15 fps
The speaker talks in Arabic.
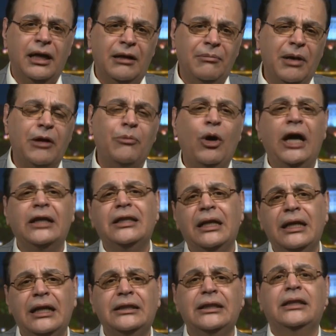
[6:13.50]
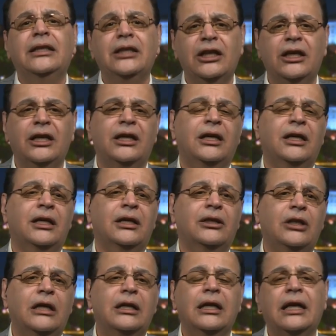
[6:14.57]
المجموعات التي آه،
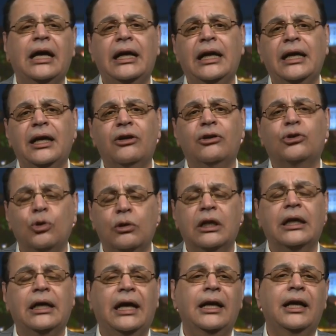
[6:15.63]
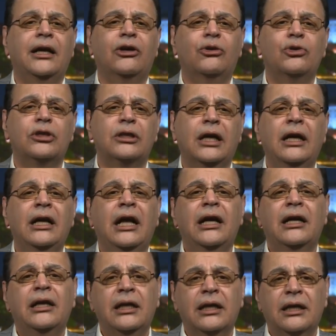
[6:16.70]
تطلق عليها تطلق عليها روسيا
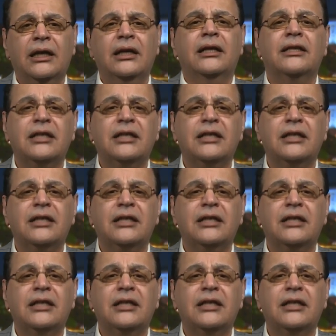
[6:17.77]
آه،